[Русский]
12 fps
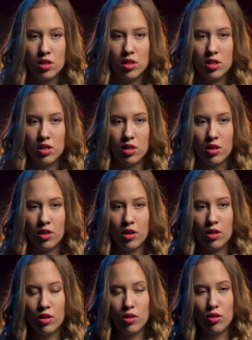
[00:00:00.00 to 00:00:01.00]
с
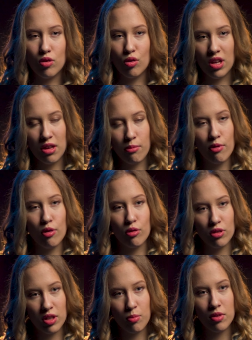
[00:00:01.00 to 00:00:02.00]
э, другими
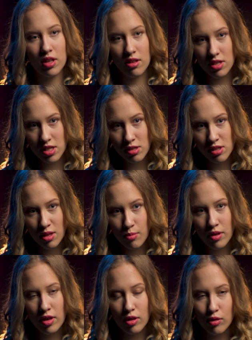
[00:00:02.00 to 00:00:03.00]
крутыми
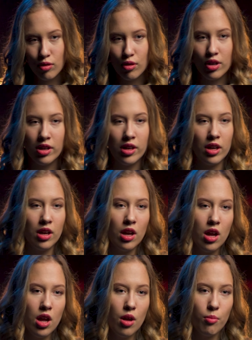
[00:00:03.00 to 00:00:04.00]
теннисистами, которые
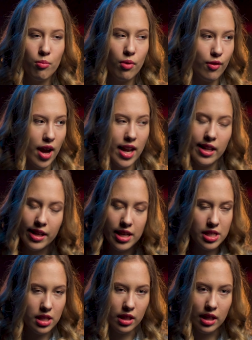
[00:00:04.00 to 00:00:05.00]
бывали на
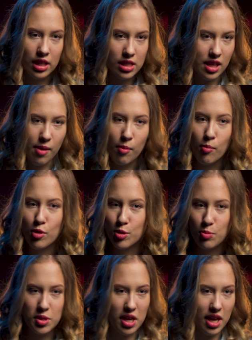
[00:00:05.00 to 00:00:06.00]
этих гранд может
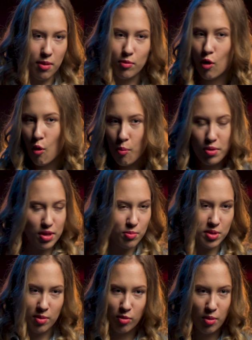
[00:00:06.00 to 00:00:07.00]
быть, каким-то опытом
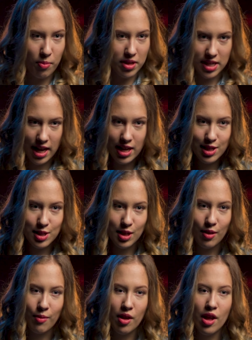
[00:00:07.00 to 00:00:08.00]
со мной
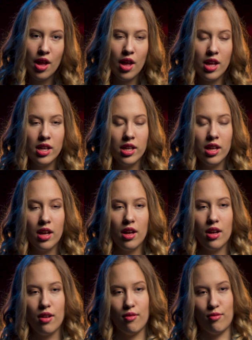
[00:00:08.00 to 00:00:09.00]
поделиться
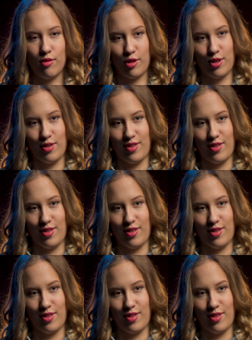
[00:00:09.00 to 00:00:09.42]
Вот.